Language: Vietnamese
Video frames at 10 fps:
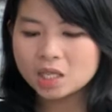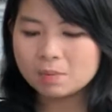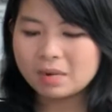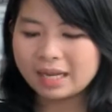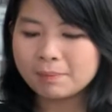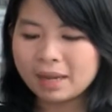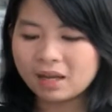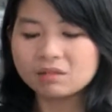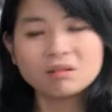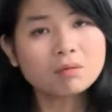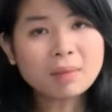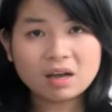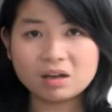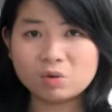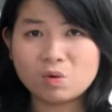nhưng mà cái mà kích thước
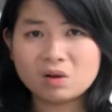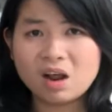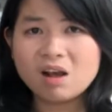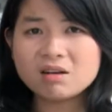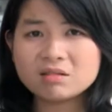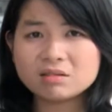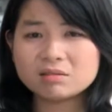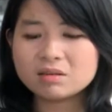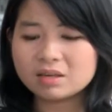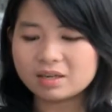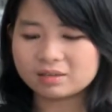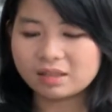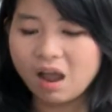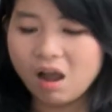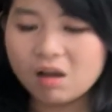màn hình của nó rất là
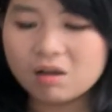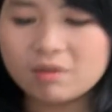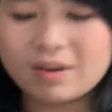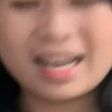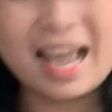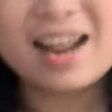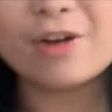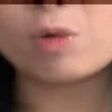to và khá là